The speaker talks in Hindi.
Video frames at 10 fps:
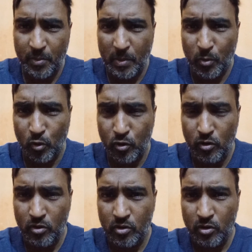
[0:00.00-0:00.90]
घर पर
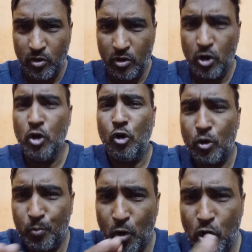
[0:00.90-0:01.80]
भोंको
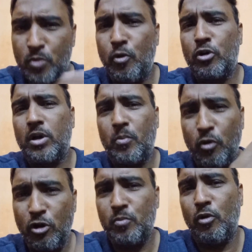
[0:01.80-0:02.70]
और भोंक भोंक कर
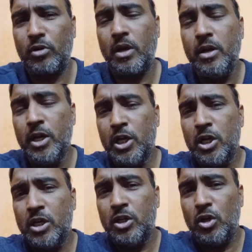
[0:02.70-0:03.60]
भोंक भोंक कर
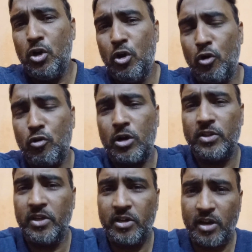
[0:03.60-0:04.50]
लोगों का
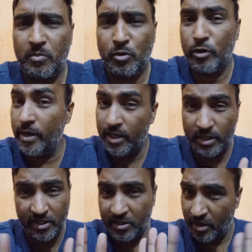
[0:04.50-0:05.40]
दिन खराब करो
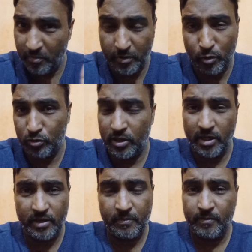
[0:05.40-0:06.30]
इनका दिन खराब नहीं होता
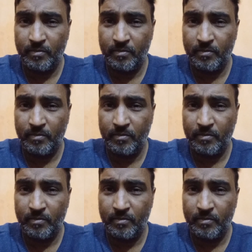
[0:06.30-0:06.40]
है